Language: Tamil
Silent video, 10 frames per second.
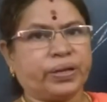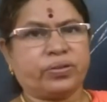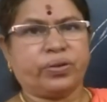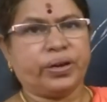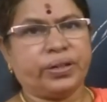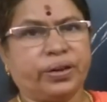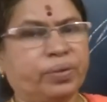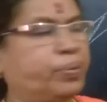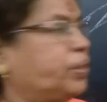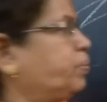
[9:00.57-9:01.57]
எக்ஸ் ஸ்கொயர்டு
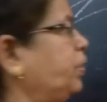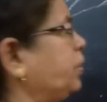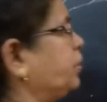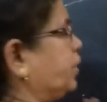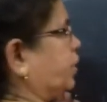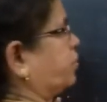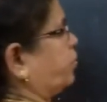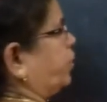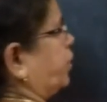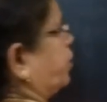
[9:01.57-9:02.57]
இதெல்லாம் பார்த்தோம்னா இந்த எக்ஸ்
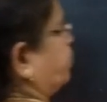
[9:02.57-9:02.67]
ஸ்கொயர்டு